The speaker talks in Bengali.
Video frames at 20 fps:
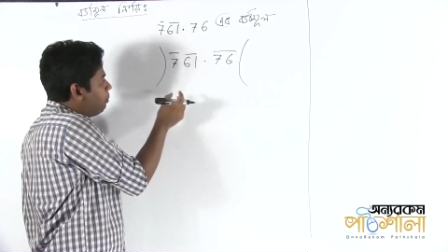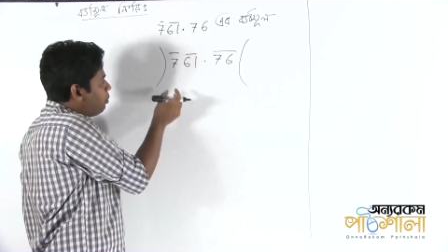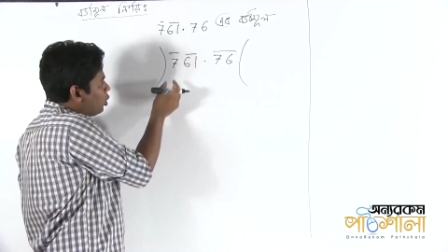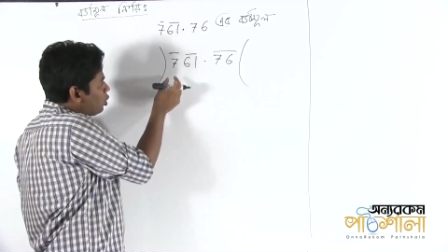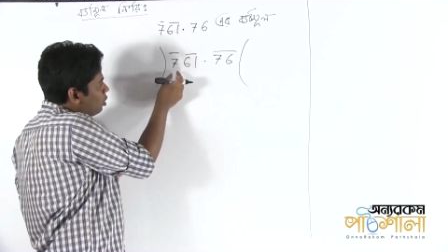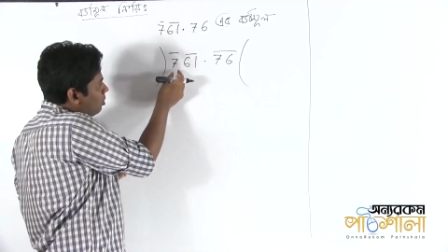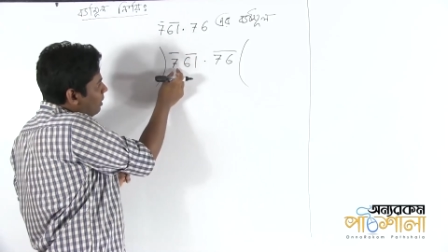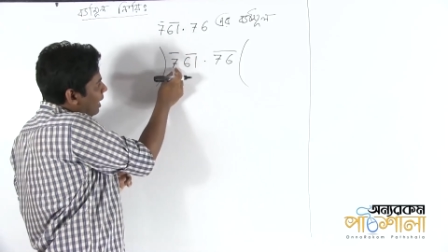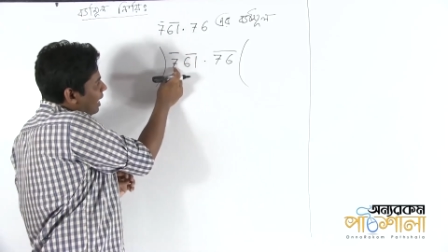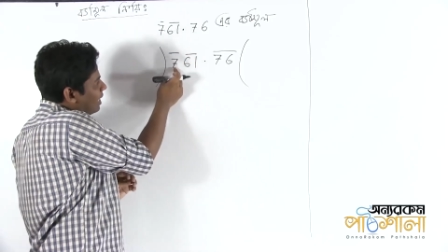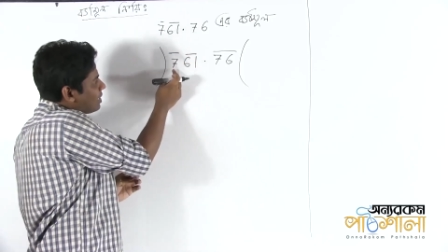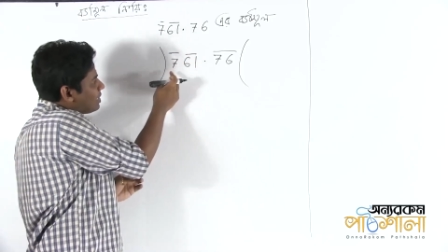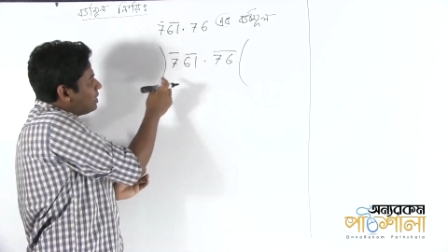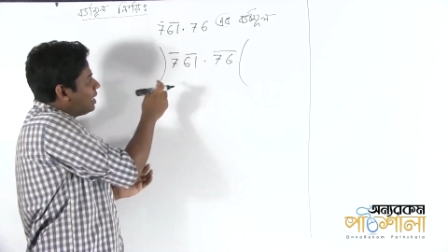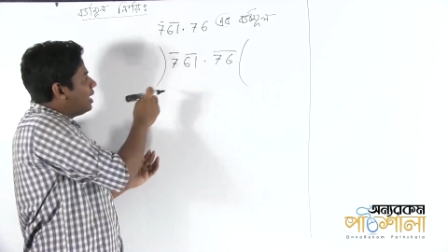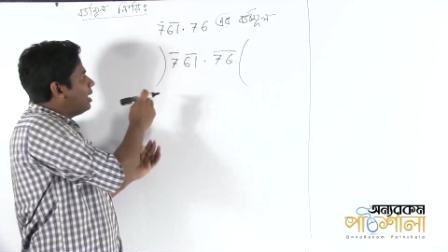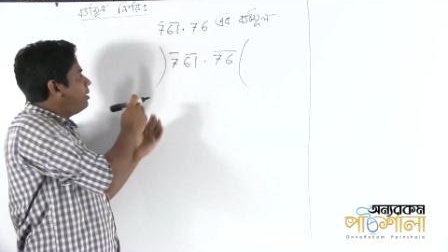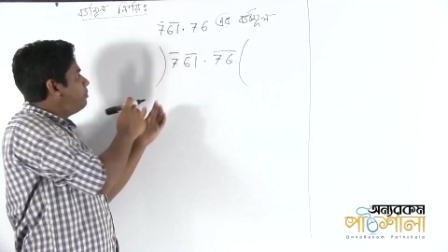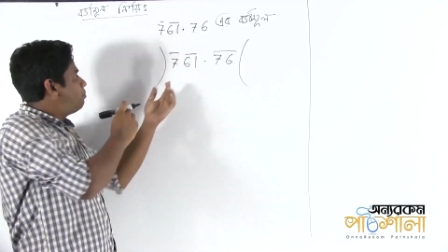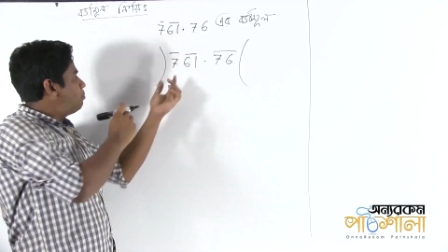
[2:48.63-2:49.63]
প্রথমে
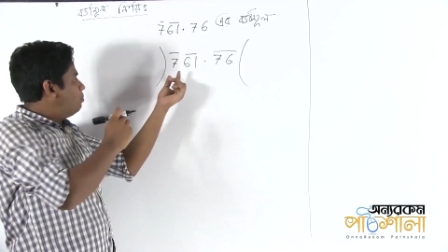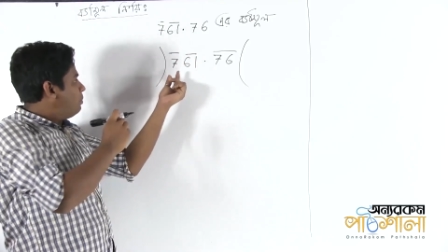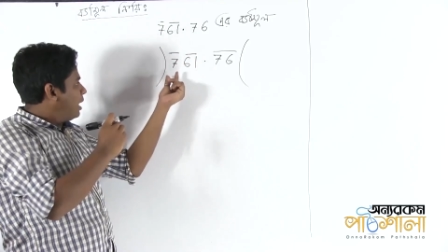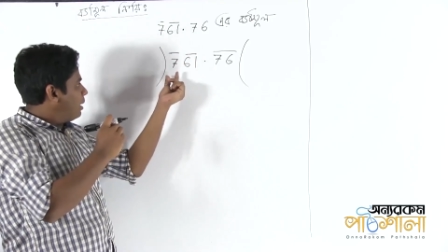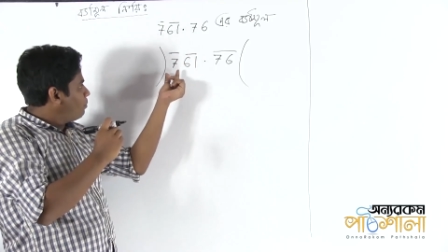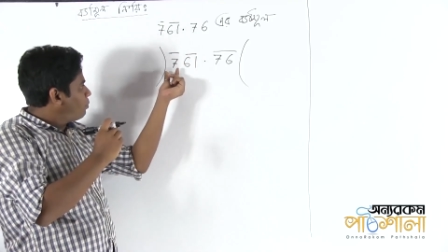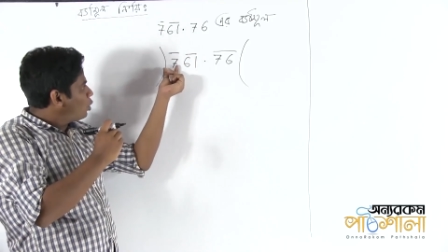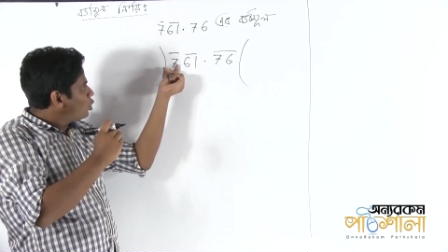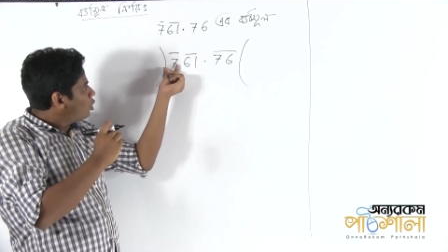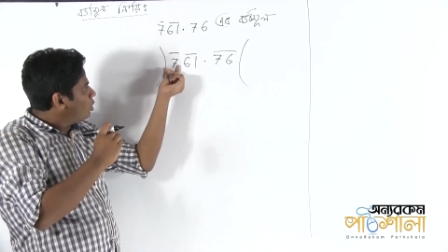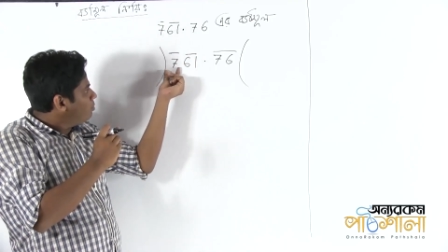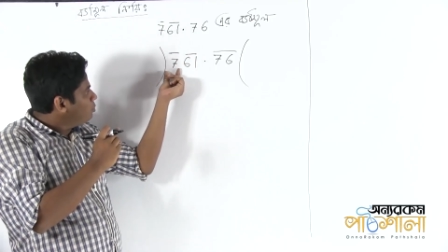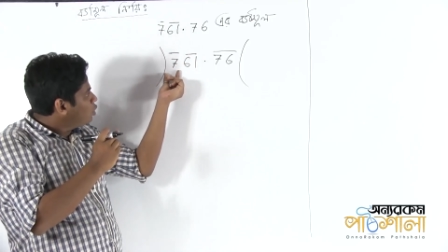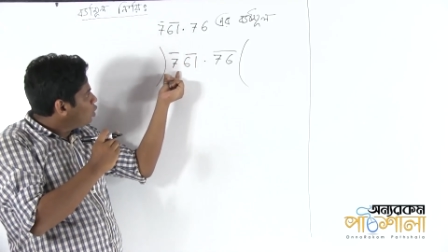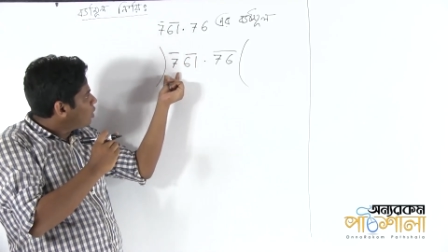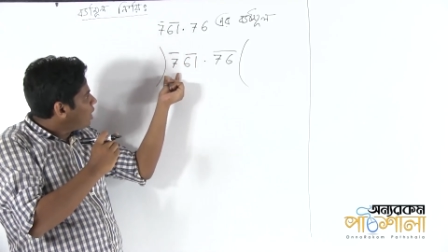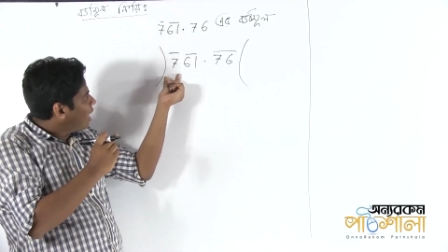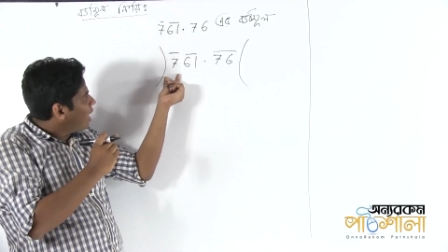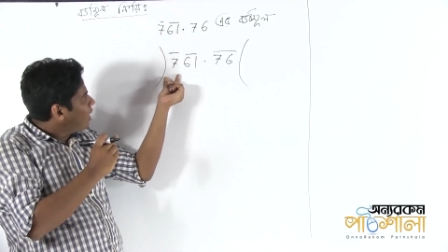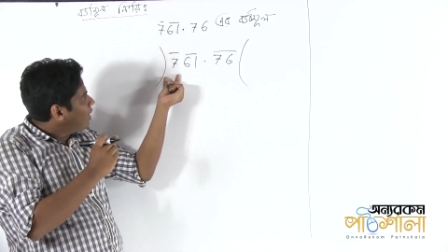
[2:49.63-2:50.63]
একটা মানে প্রথম
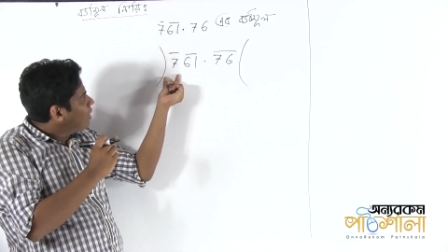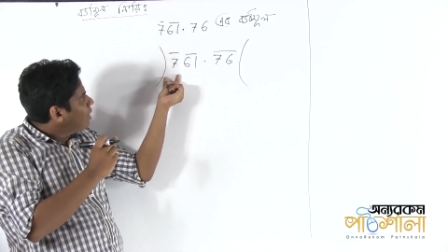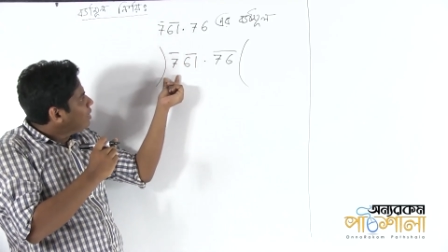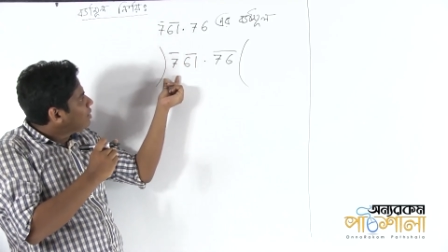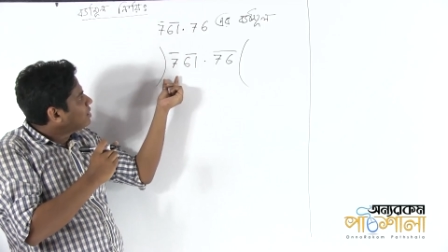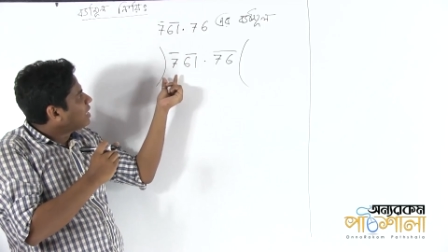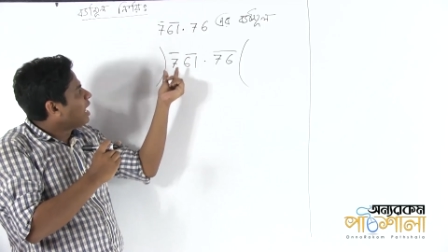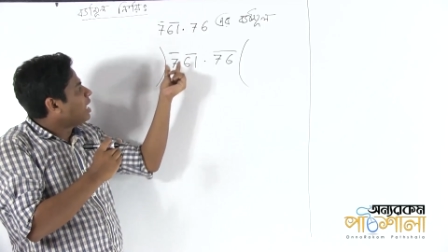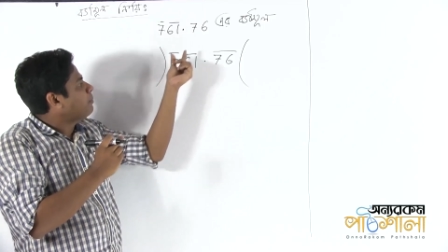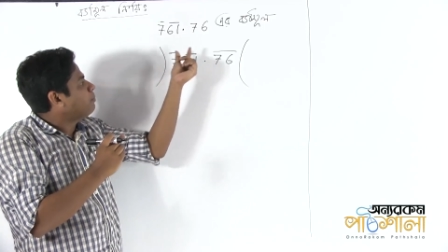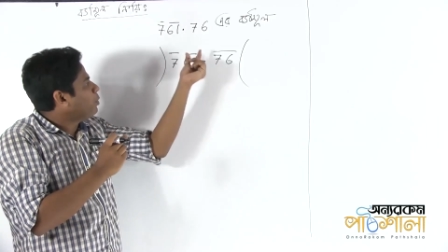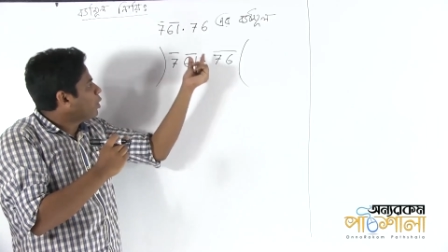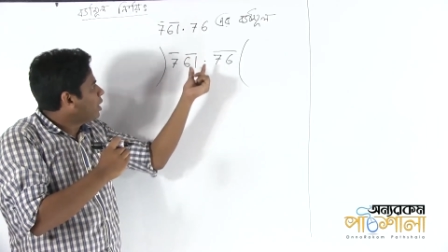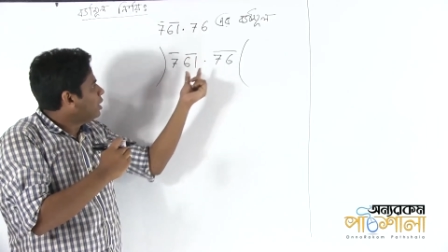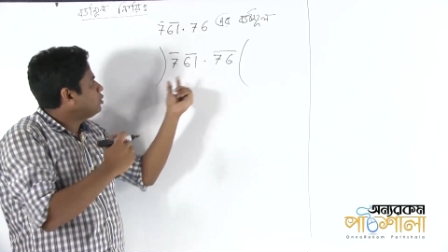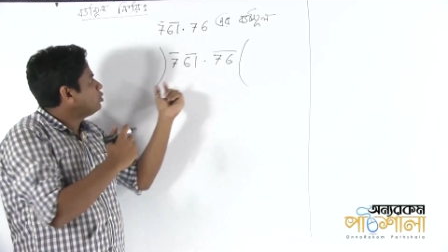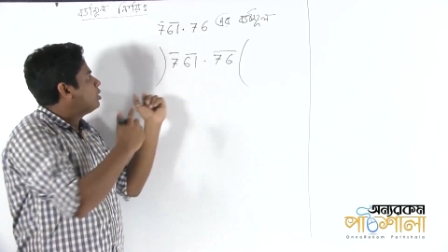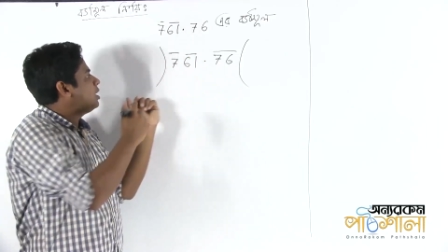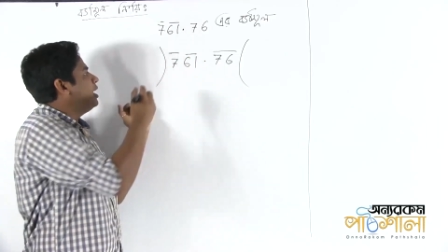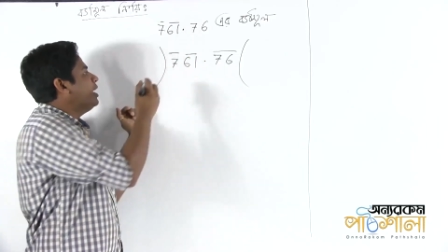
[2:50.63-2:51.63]
জোড়া
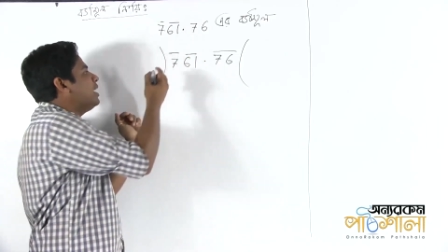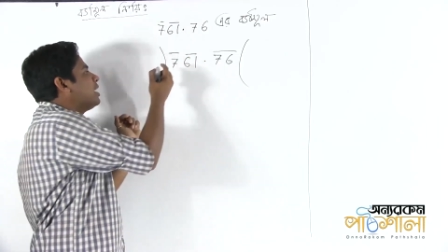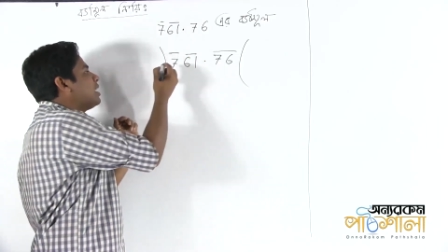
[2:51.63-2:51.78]
তারপরের জোড়া